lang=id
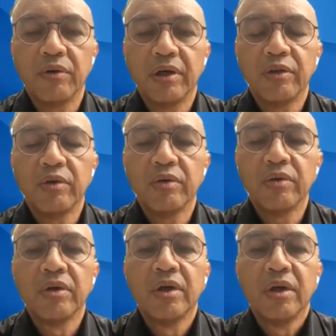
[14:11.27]
Itu
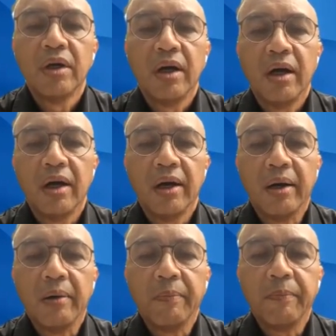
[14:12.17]

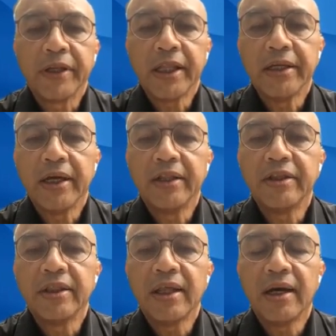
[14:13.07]
uh, pertanyaan
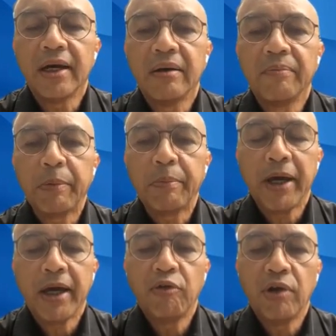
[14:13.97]
tentang
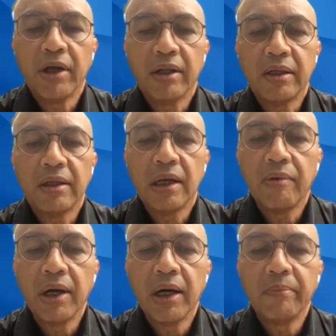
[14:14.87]
PPN sudah
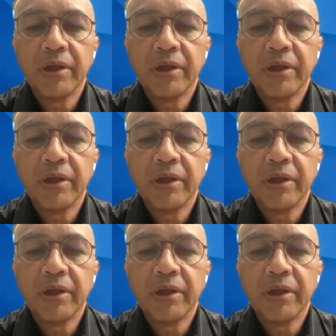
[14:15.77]
terjawab,